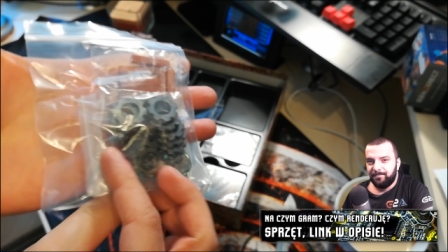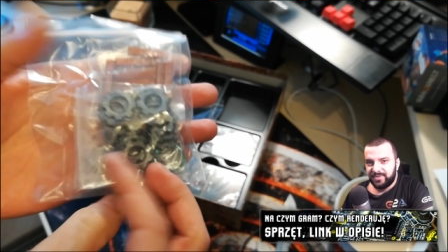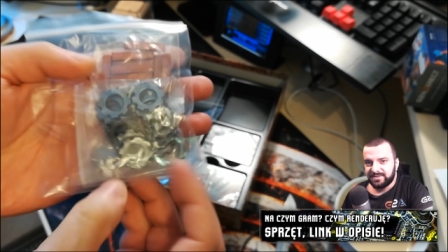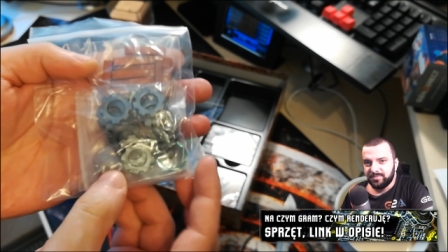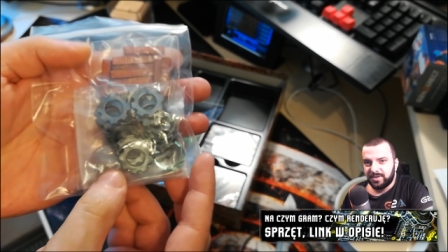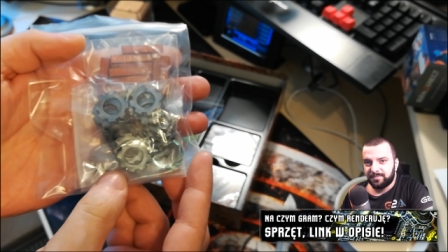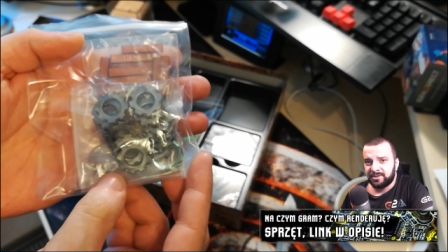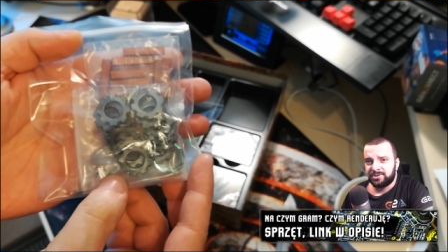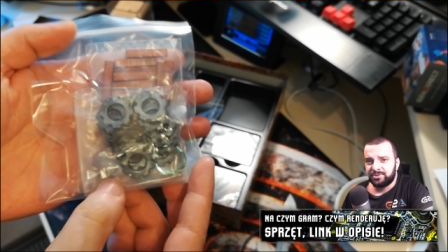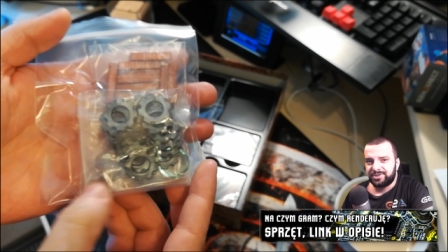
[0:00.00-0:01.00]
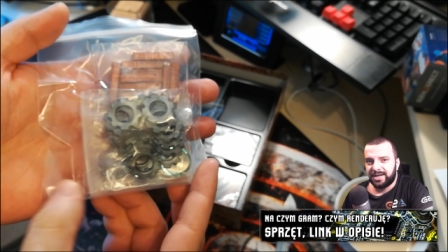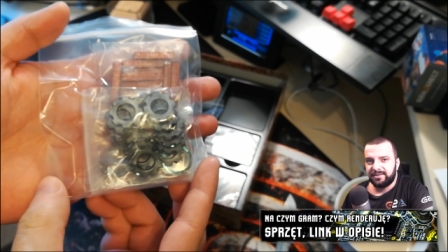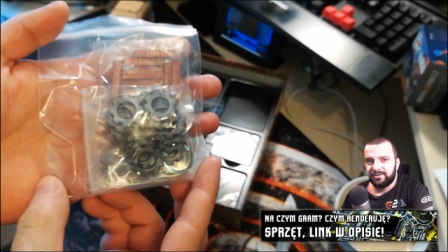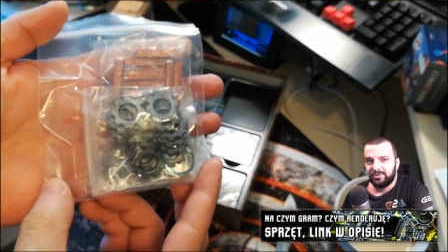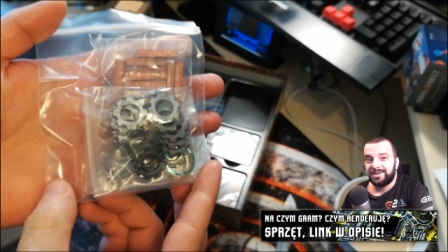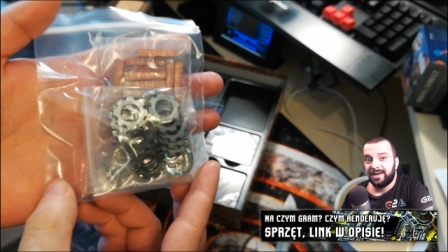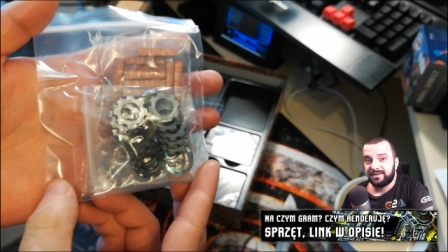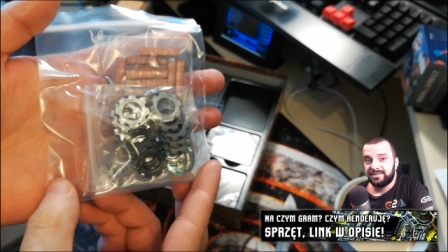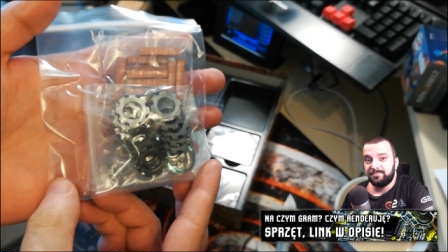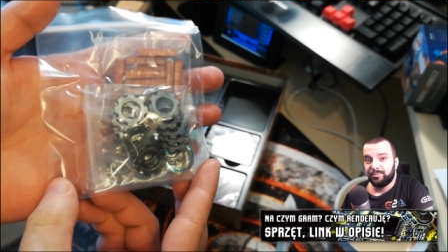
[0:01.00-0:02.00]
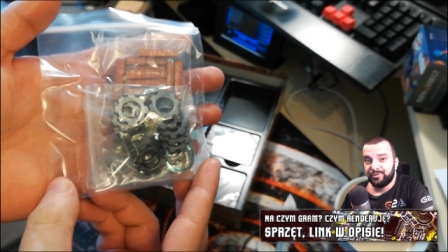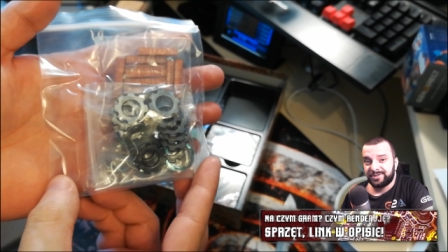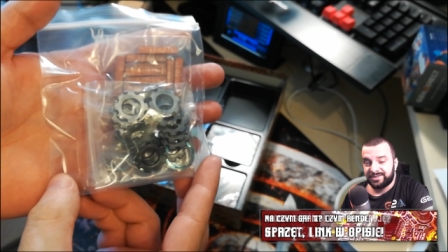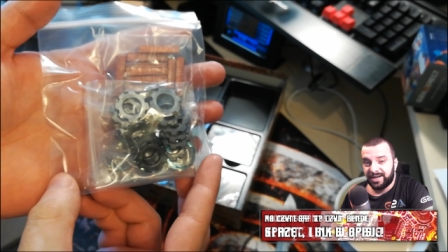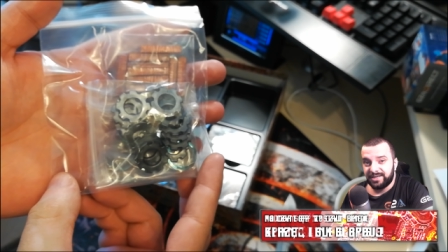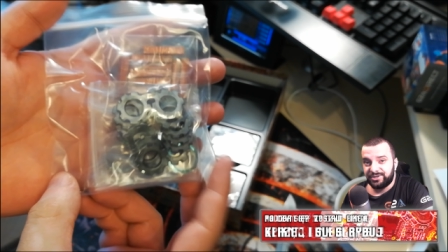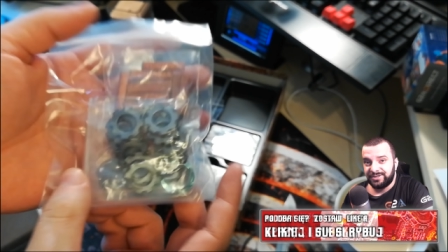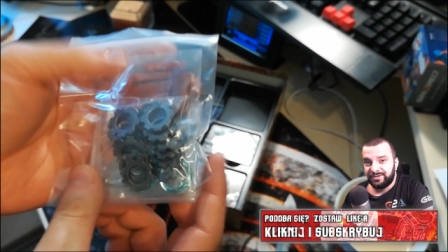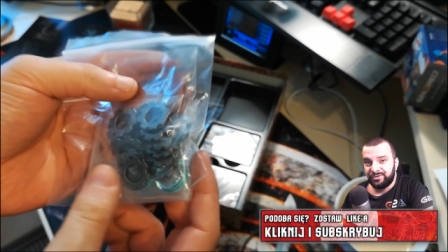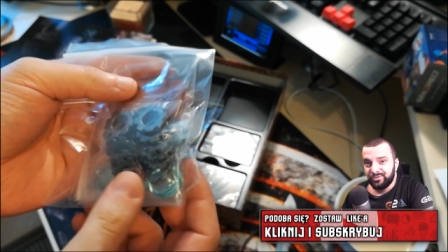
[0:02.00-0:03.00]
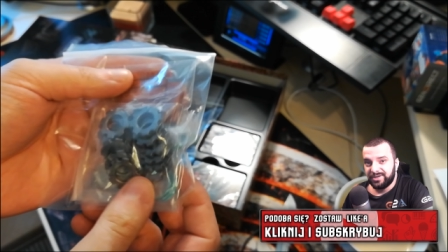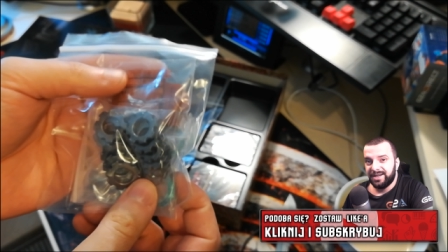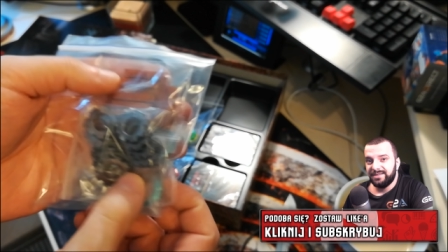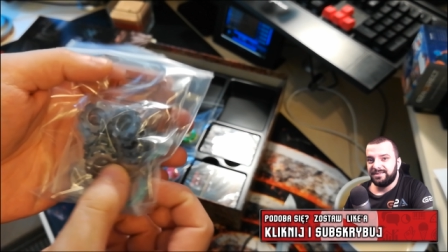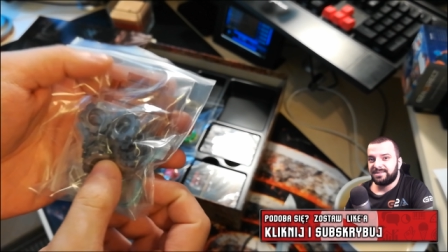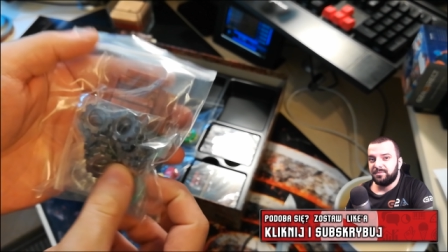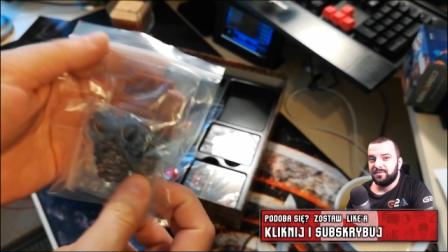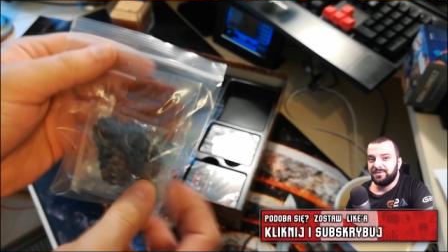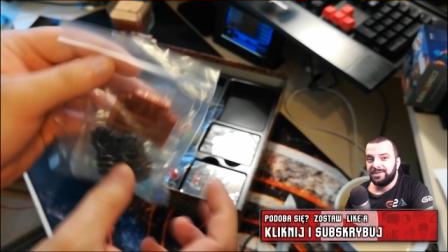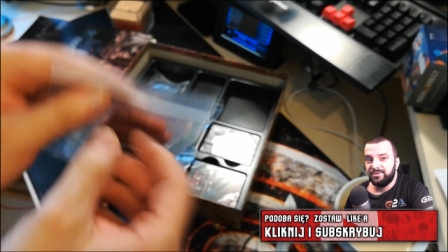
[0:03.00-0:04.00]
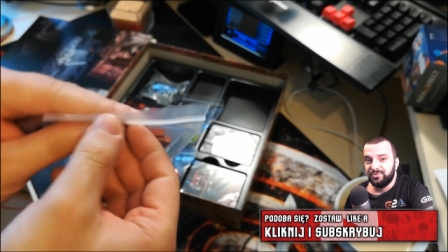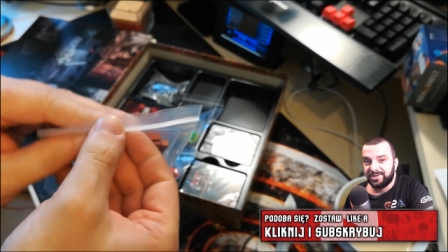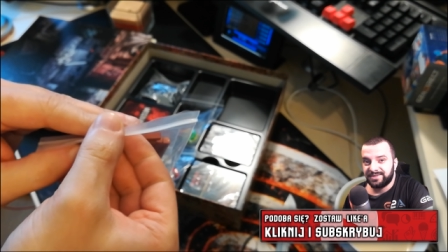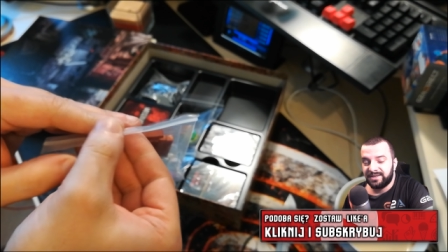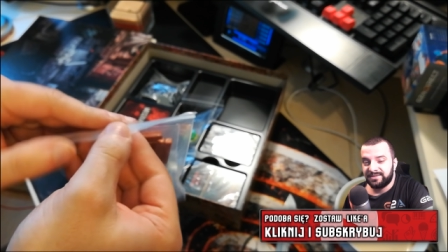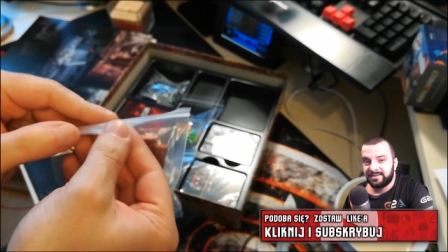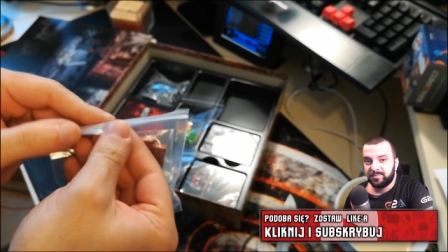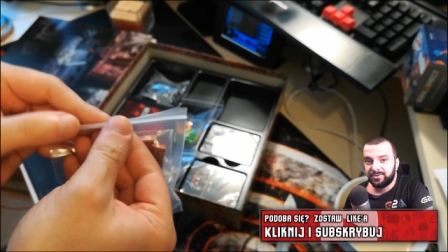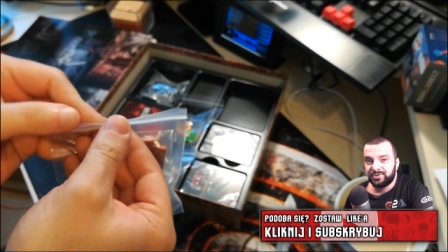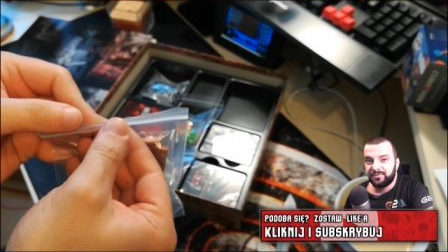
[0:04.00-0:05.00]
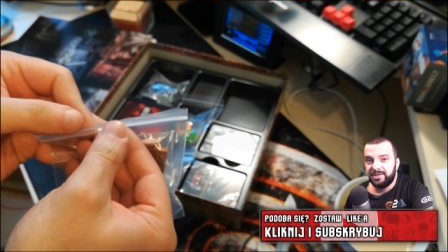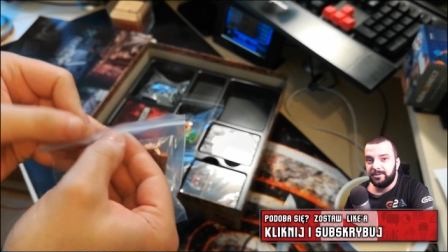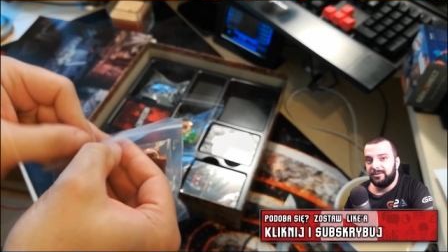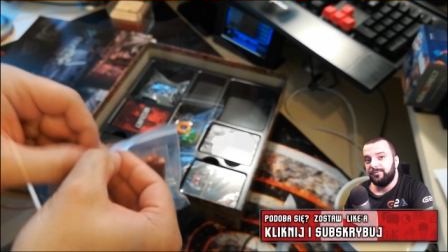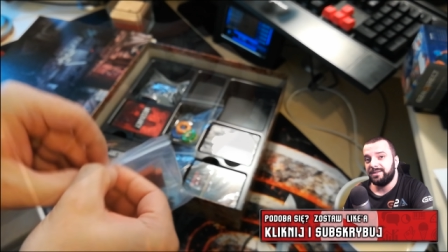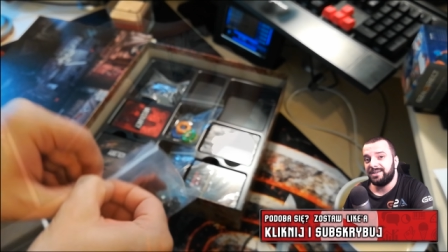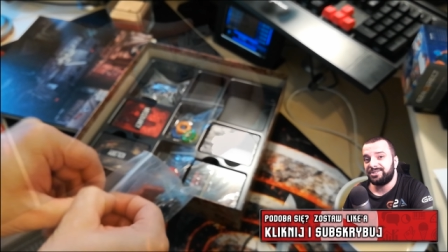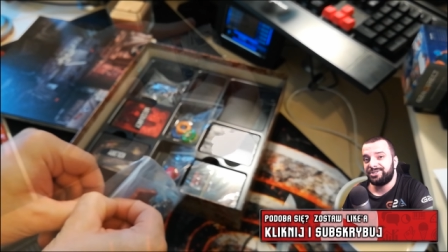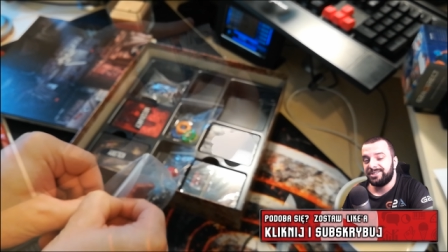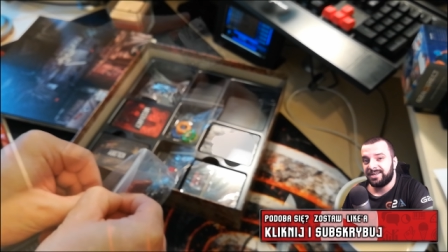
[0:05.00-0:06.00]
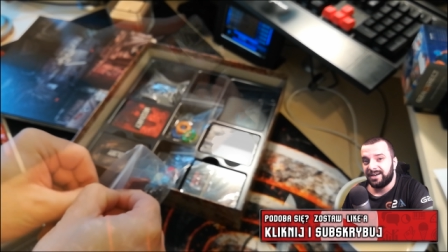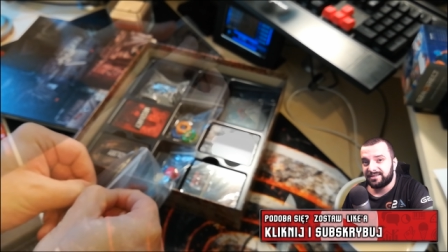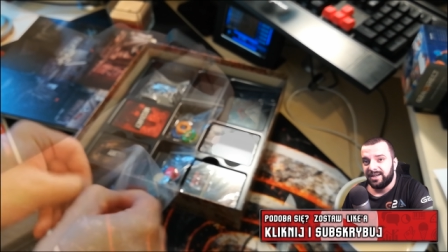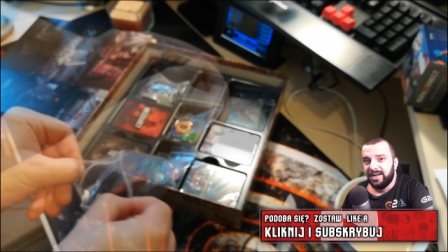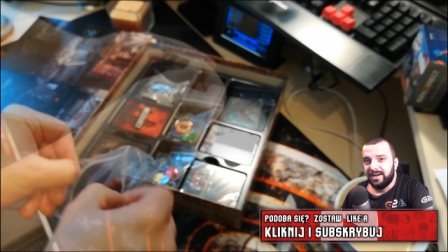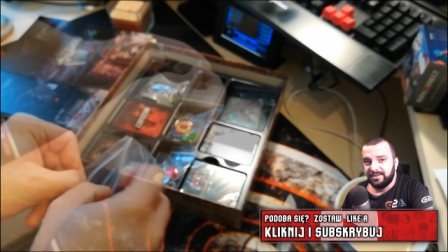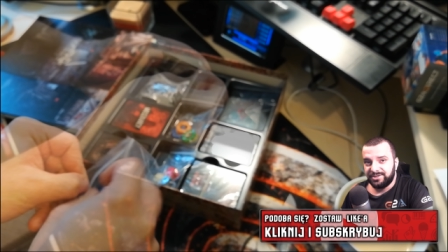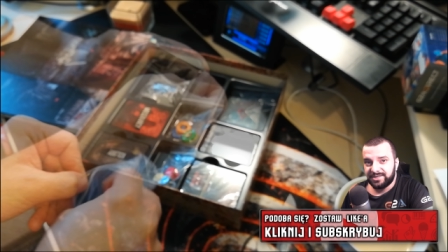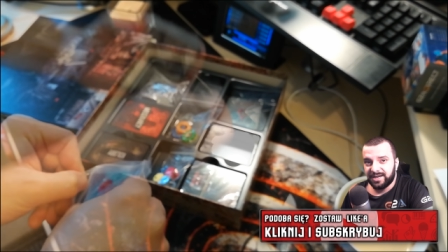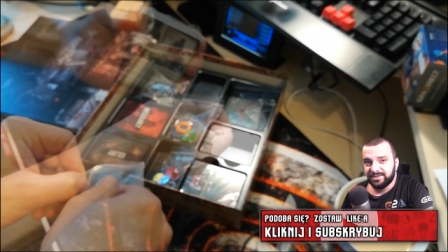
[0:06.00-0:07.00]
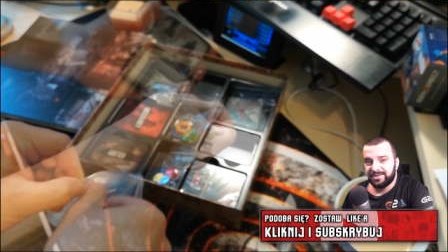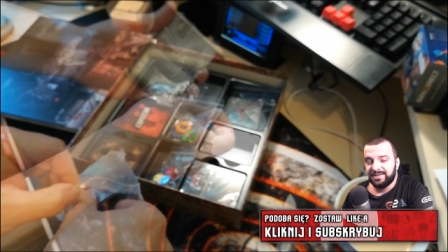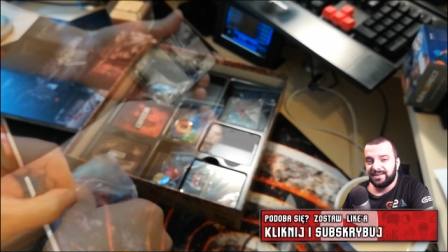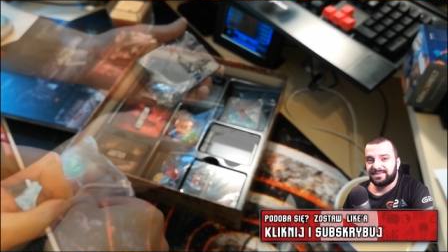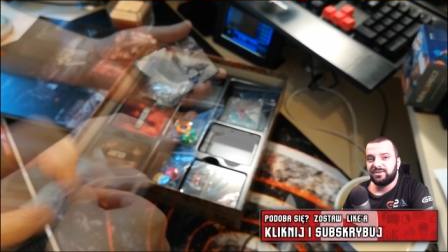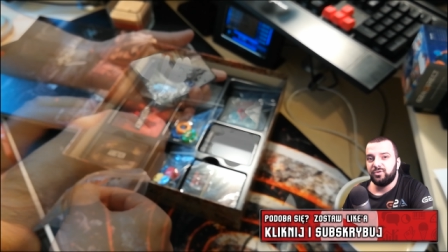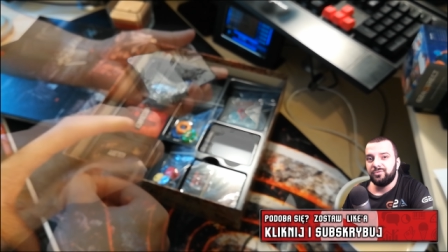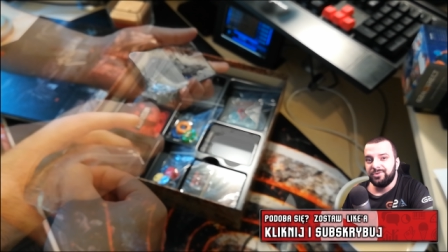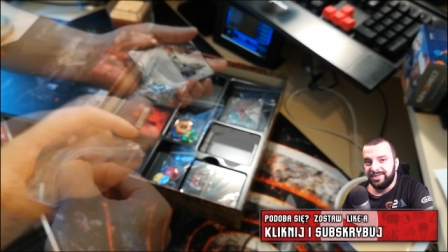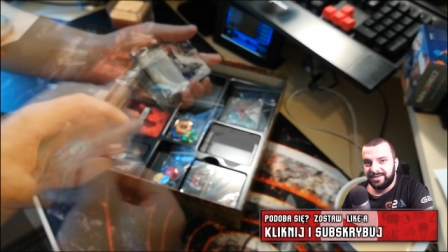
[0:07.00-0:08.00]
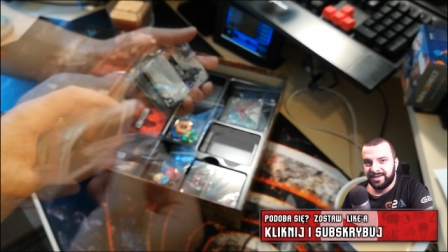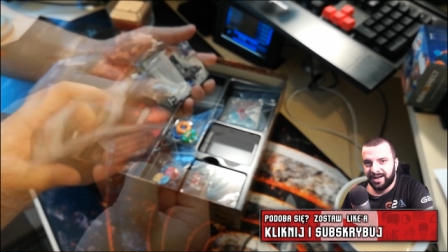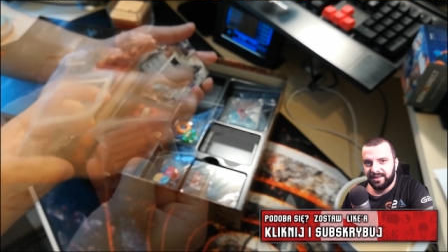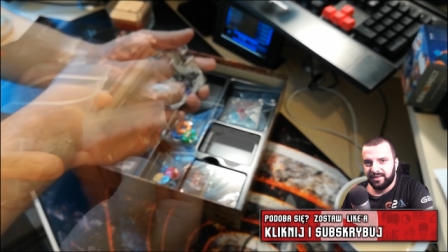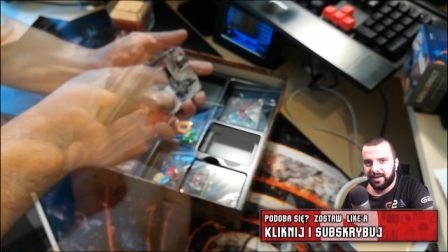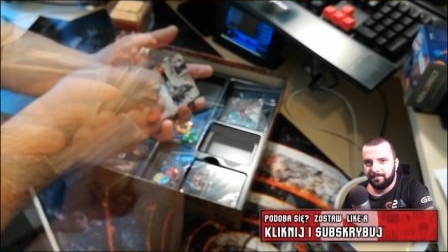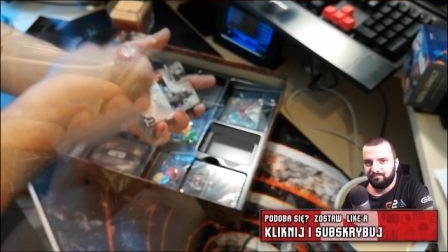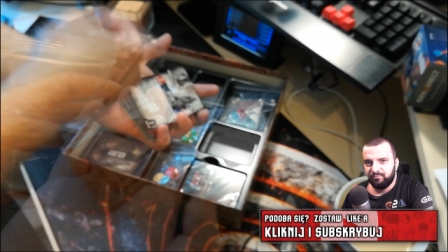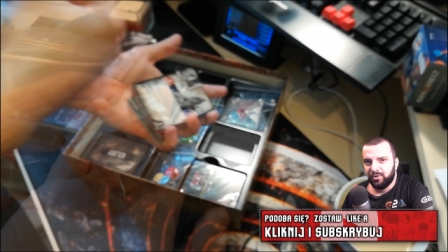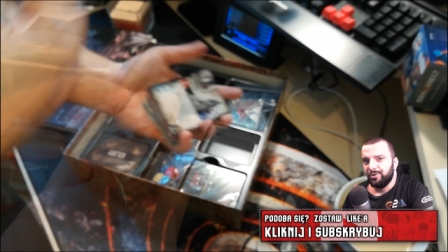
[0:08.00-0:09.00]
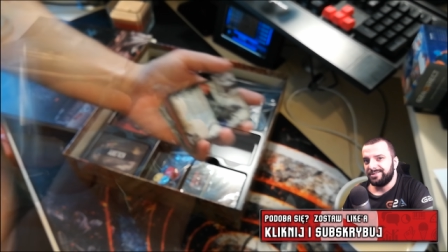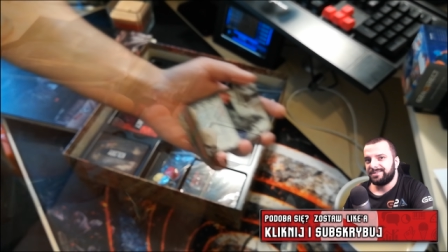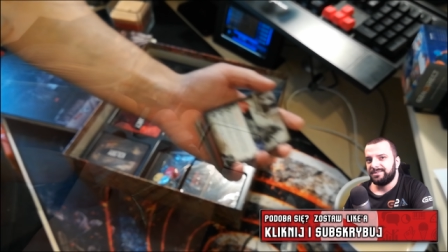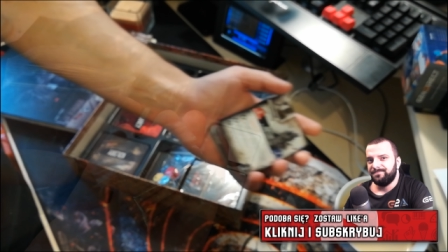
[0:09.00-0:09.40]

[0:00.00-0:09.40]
Następna paczuszka to karty postaci. Druga, niesamowicie duża zaleta tej planszówki, 12 kart, gdzie każda jest unikalna. Borys.